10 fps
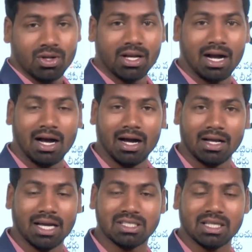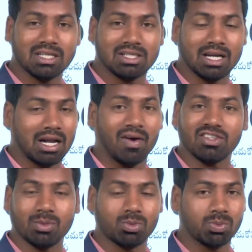ఇక ఏ చంద్రశేఖరరావు
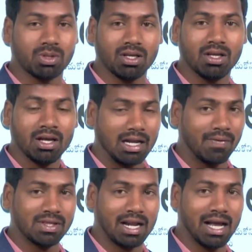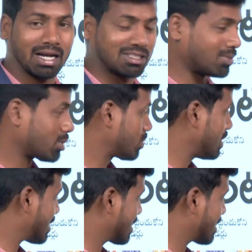అసంతృప్తి రవీంద్ర నాయక్ అసంతృప్తి